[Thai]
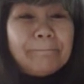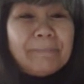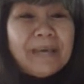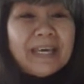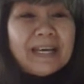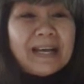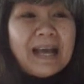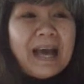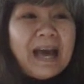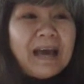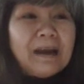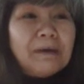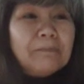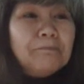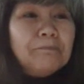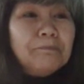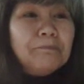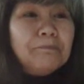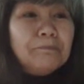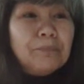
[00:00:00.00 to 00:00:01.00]
มีการ
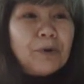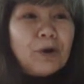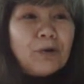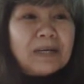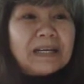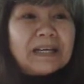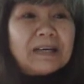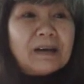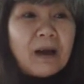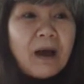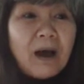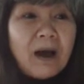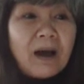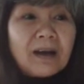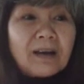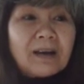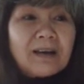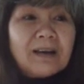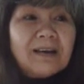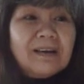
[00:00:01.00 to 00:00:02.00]
ปลดล็อ
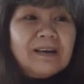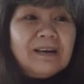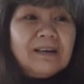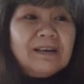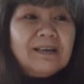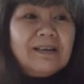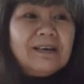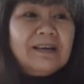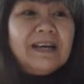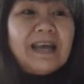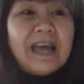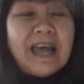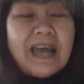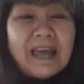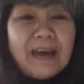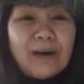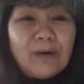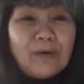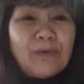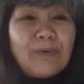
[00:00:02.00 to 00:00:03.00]
ก
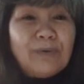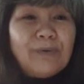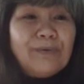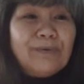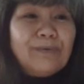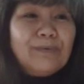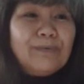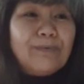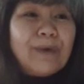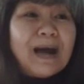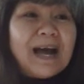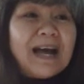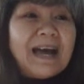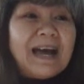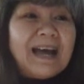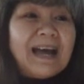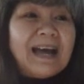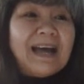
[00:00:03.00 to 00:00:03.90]
แล้วว่า